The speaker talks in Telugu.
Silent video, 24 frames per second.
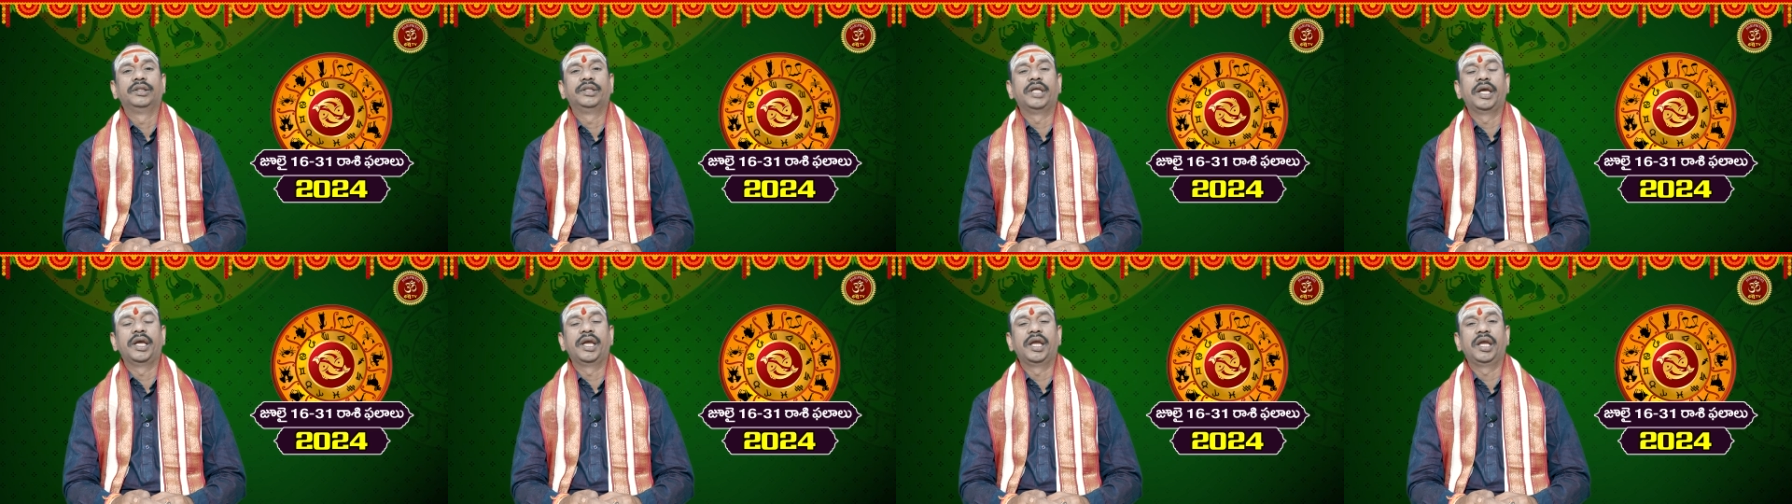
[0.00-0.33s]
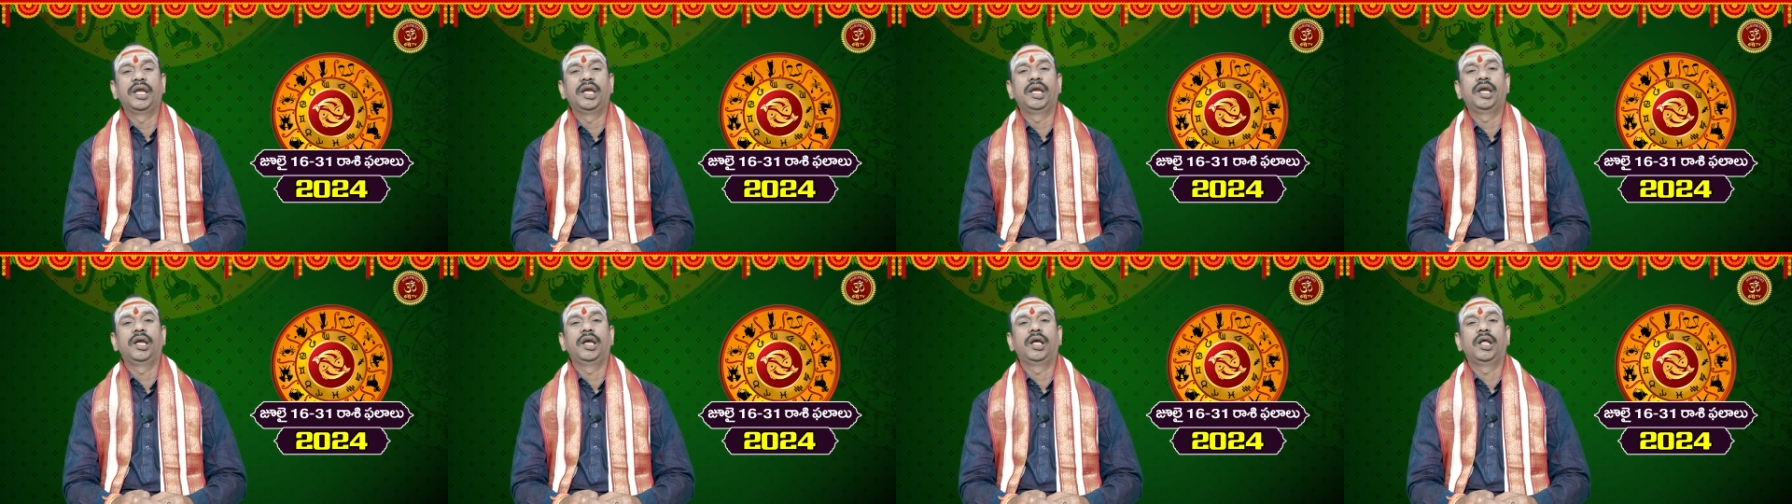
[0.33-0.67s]
దే
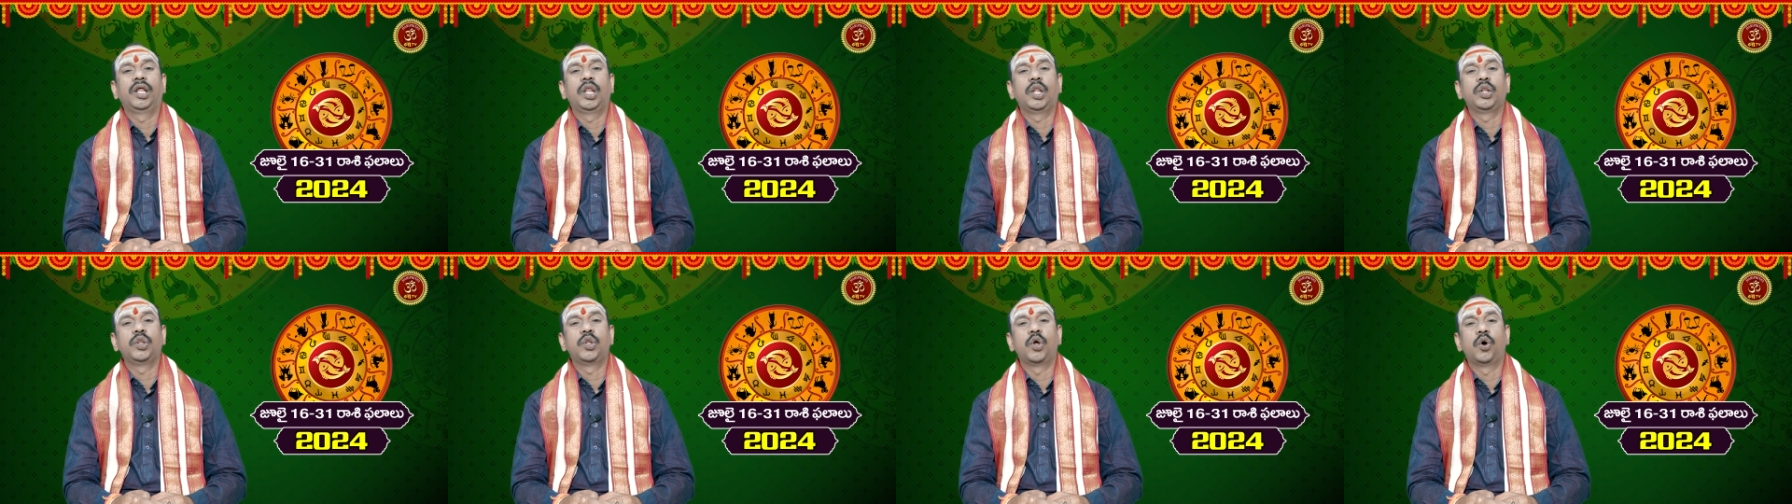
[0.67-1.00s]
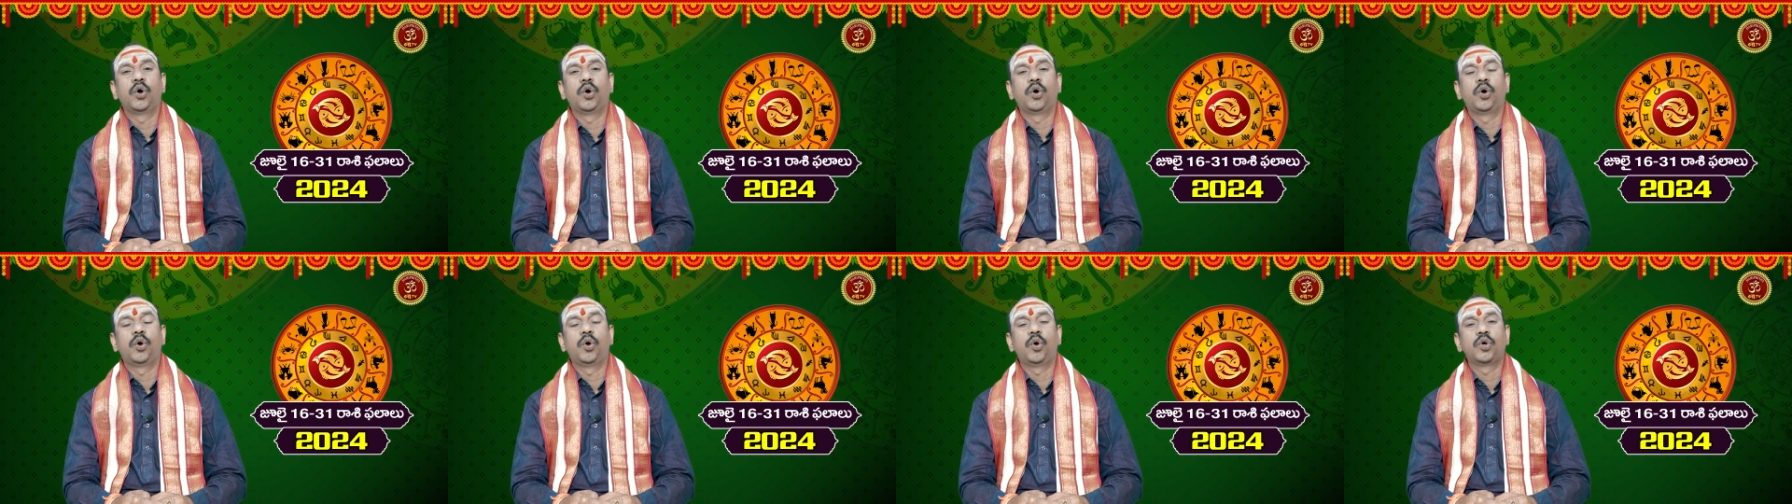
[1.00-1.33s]

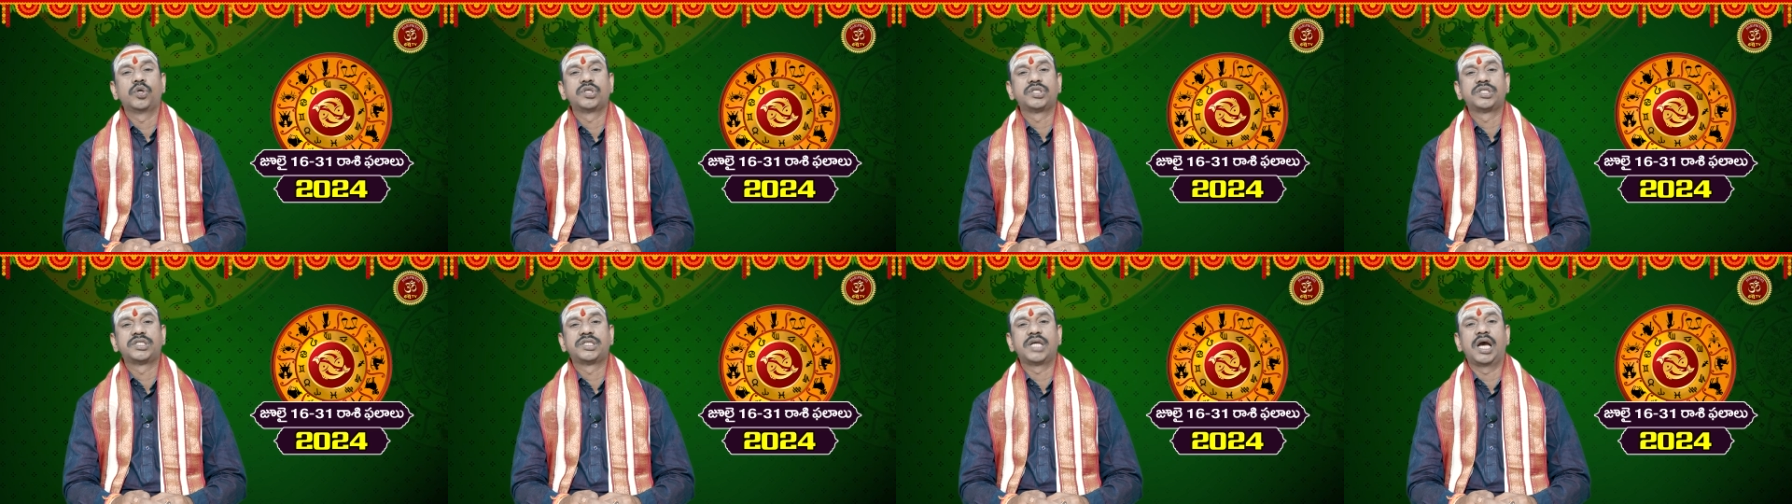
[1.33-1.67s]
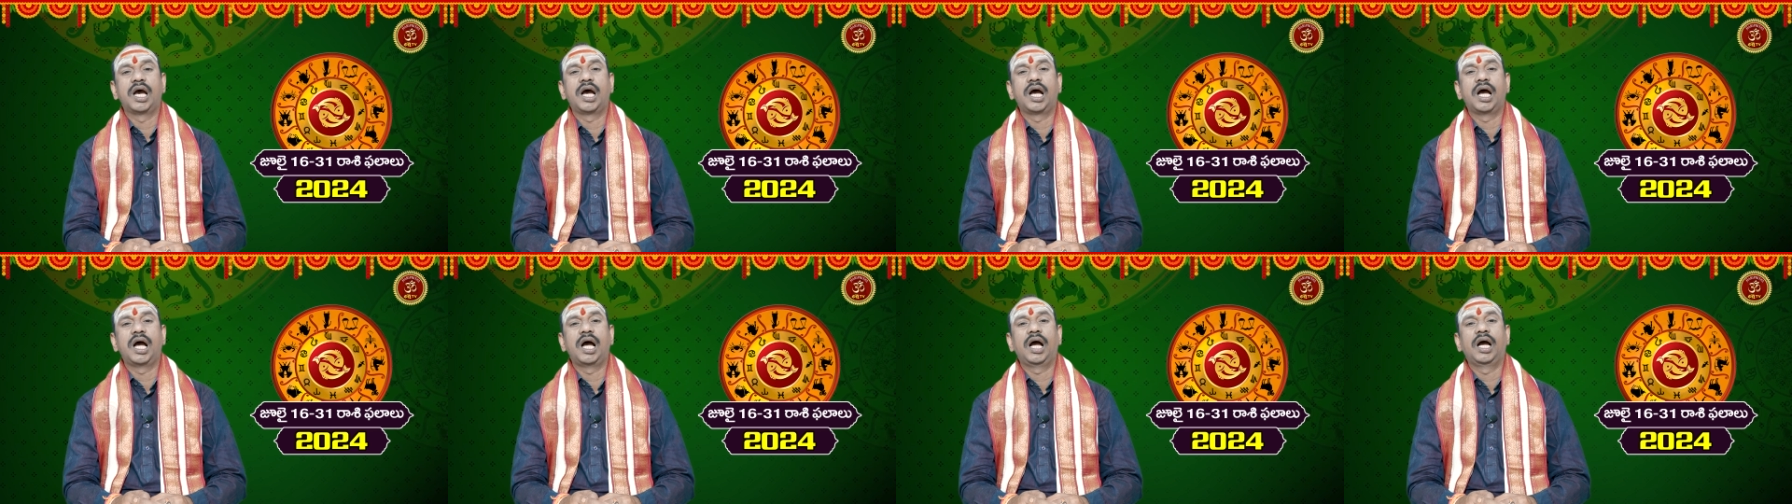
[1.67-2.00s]
దో
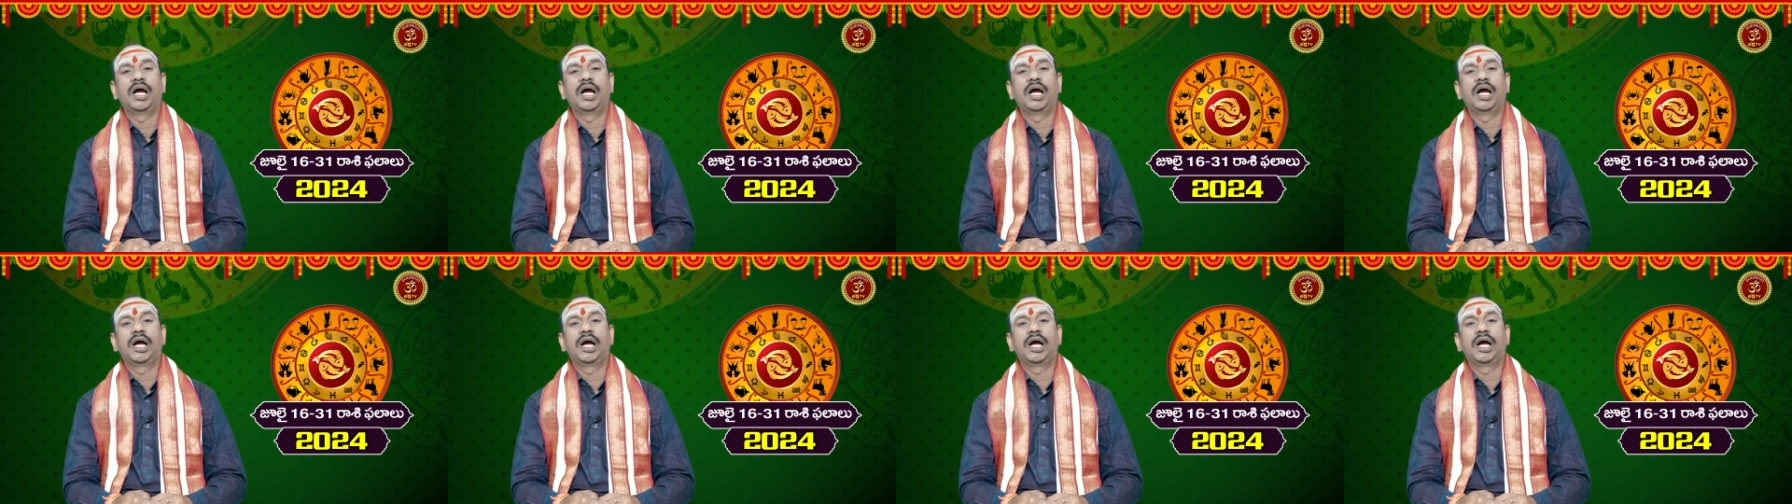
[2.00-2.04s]
చా